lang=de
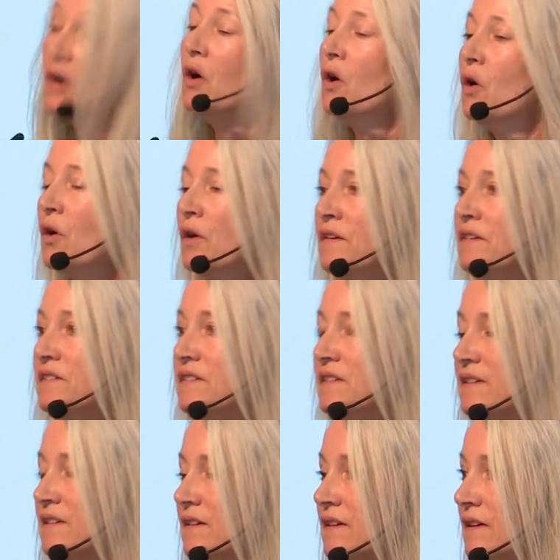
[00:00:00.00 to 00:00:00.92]
Und
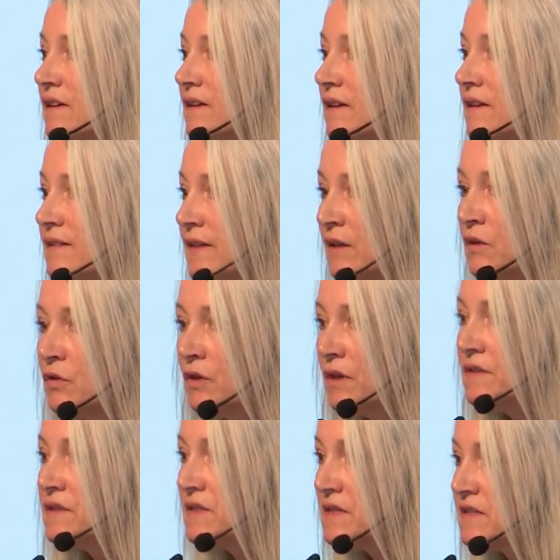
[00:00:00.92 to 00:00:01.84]
dann
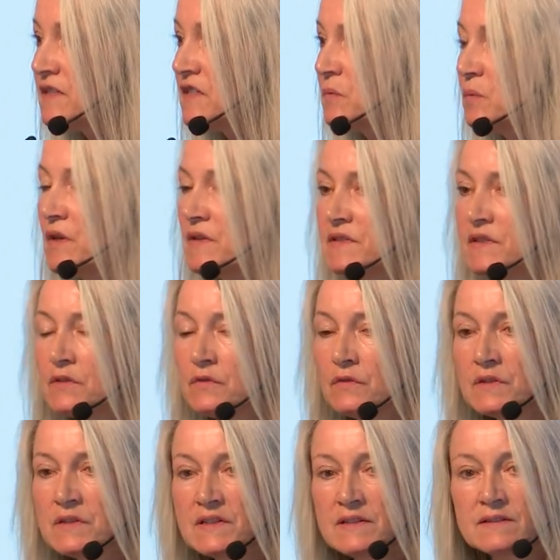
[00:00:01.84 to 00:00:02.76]
hörte ich das plötzlich
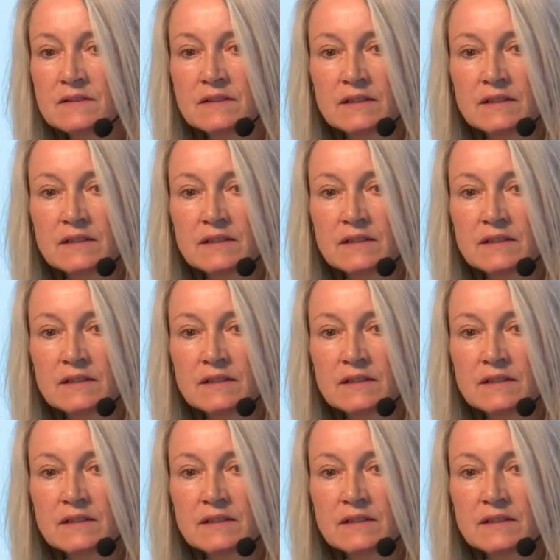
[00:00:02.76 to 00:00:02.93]
von diesen